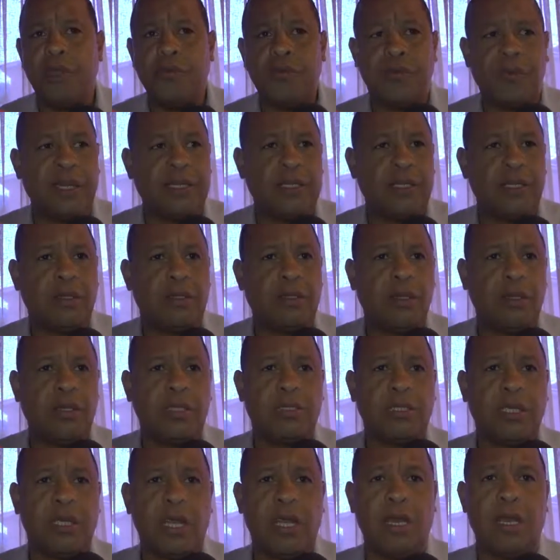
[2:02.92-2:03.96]
enfático
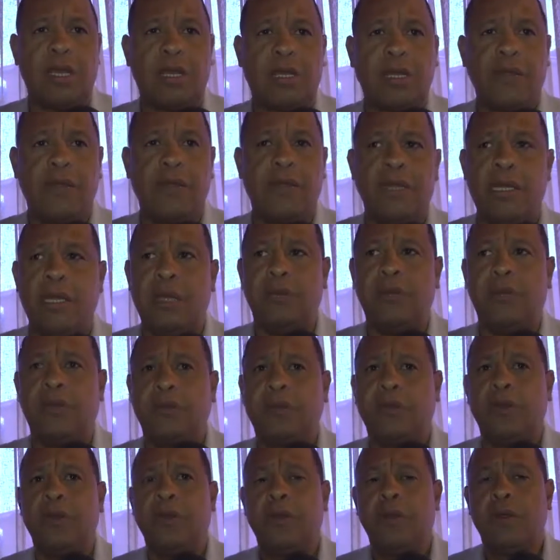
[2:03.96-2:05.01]
en señalar que
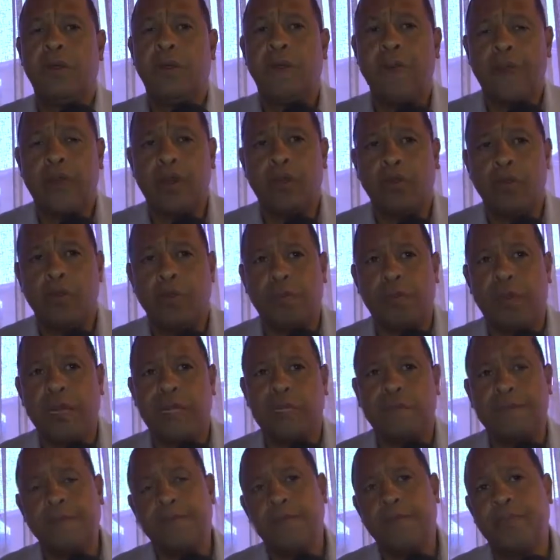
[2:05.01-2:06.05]
veníamos con un
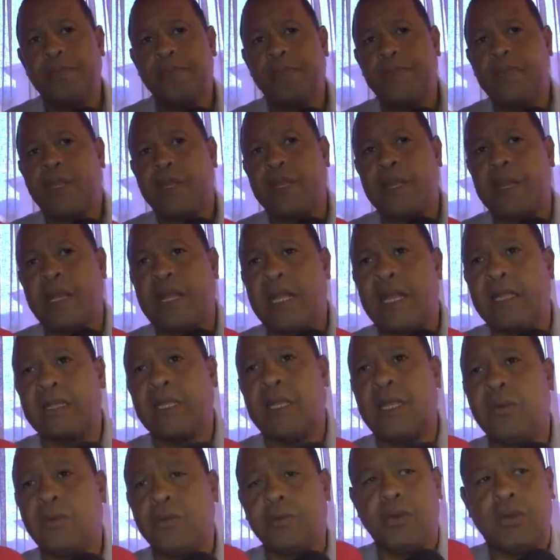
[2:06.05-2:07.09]
plan de rescate
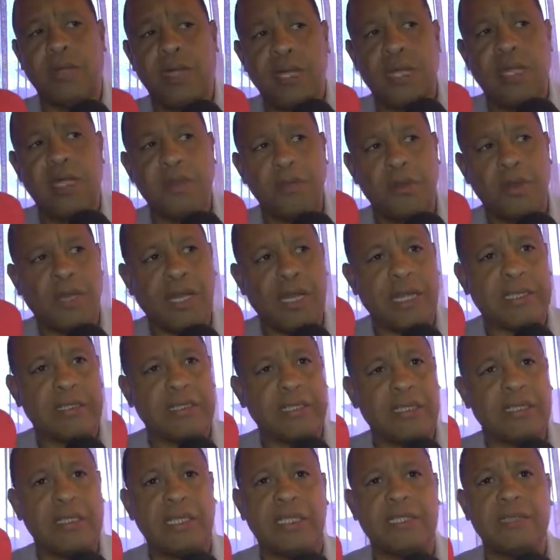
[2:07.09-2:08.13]
de la autoridad
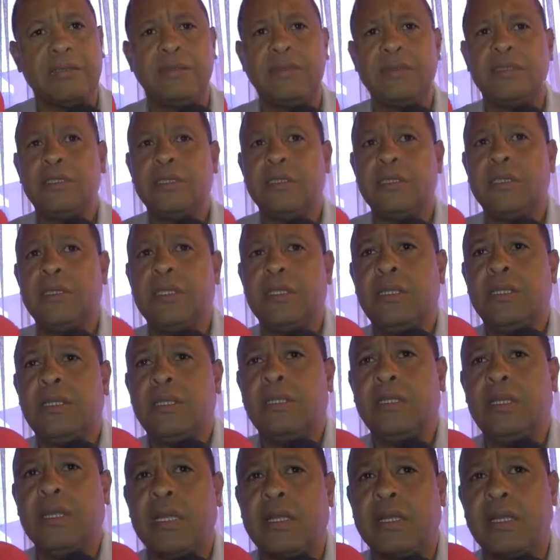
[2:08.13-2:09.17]
democrática, de